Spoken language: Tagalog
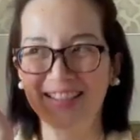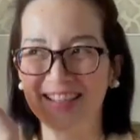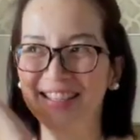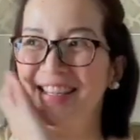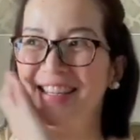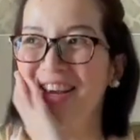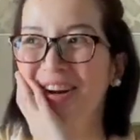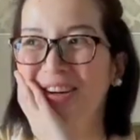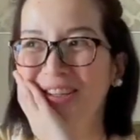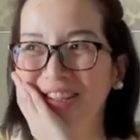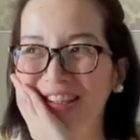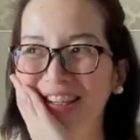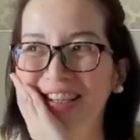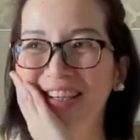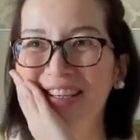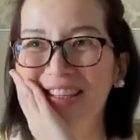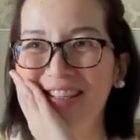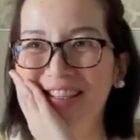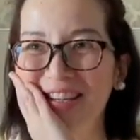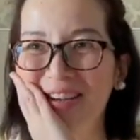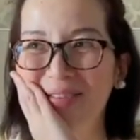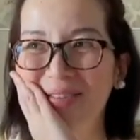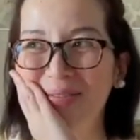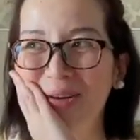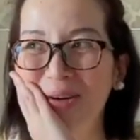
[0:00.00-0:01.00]
Kasi ako talaga
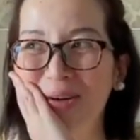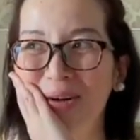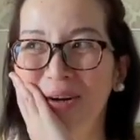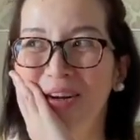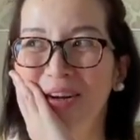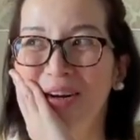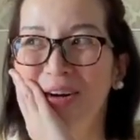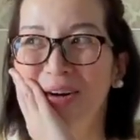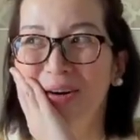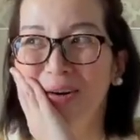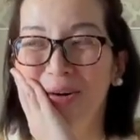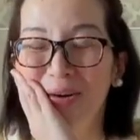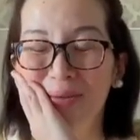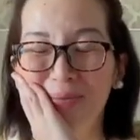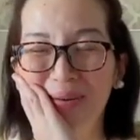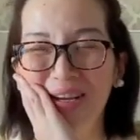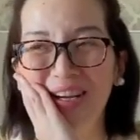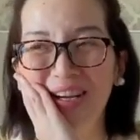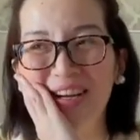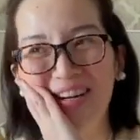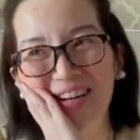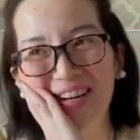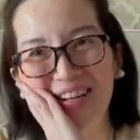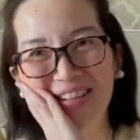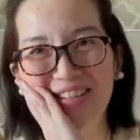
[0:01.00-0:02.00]
sabi ko, oh my
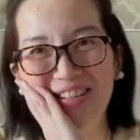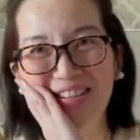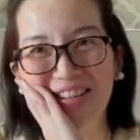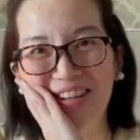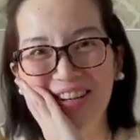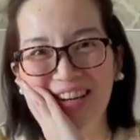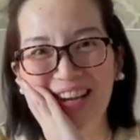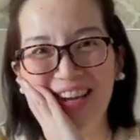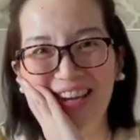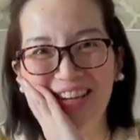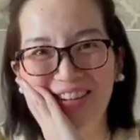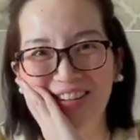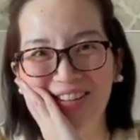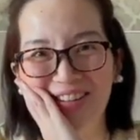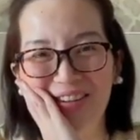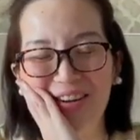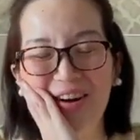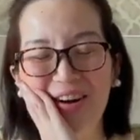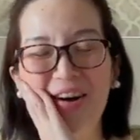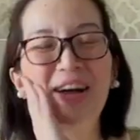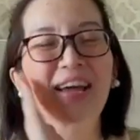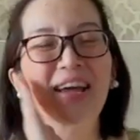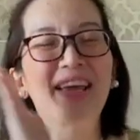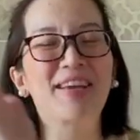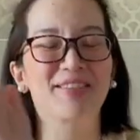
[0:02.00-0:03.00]
gosh, okay,
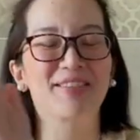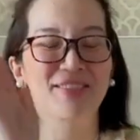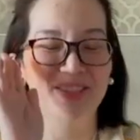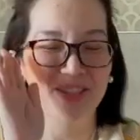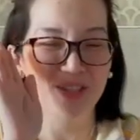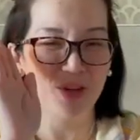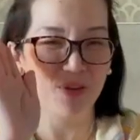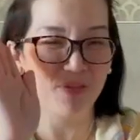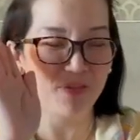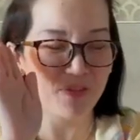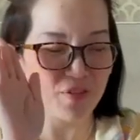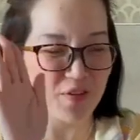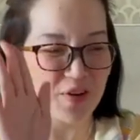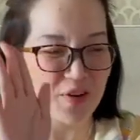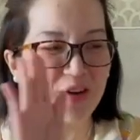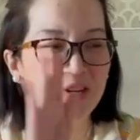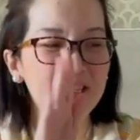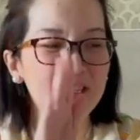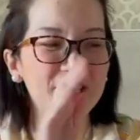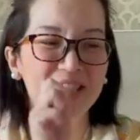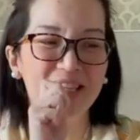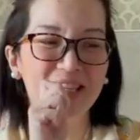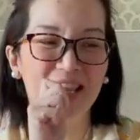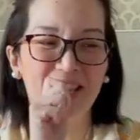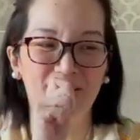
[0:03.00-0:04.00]
okay. So
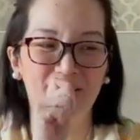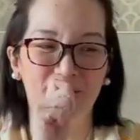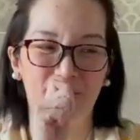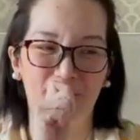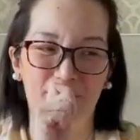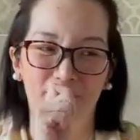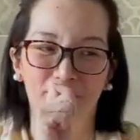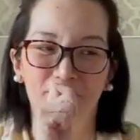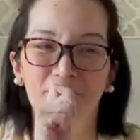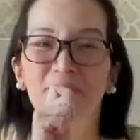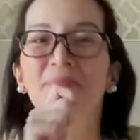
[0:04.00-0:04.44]
first, eto,